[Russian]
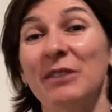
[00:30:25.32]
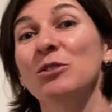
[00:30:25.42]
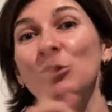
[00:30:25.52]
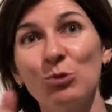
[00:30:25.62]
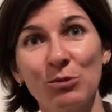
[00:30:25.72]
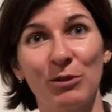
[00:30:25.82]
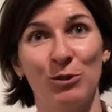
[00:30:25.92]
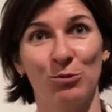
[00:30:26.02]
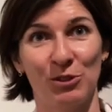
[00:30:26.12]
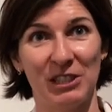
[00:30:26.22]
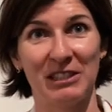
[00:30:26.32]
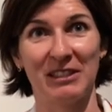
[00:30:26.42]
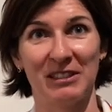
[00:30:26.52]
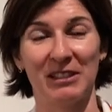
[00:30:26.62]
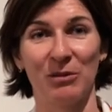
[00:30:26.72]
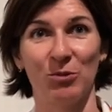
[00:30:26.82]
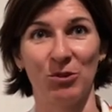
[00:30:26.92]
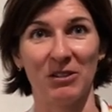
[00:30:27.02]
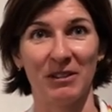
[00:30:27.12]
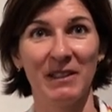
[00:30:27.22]
всю свою жизнь не
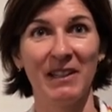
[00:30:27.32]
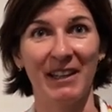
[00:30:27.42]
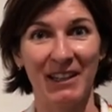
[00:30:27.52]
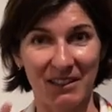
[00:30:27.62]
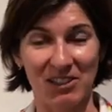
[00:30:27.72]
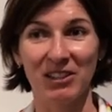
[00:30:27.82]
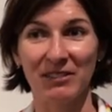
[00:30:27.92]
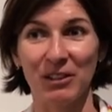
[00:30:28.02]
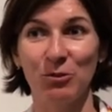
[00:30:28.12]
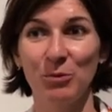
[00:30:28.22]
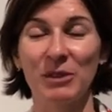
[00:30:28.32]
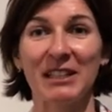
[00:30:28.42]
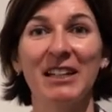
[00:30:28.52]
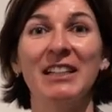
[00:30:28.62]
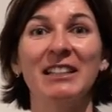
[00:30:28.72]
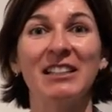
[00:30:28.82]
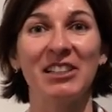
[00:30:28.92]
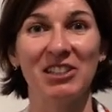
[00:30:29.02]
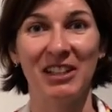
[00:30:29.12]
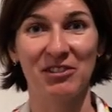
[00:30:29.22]
заработал. И человек умер, так и не
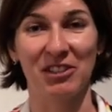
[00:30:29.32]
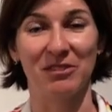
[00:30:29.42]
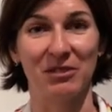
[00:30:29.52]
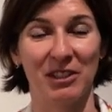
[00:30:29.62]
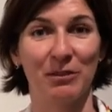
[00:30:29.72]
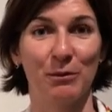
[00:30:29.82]
дождавшись вот этого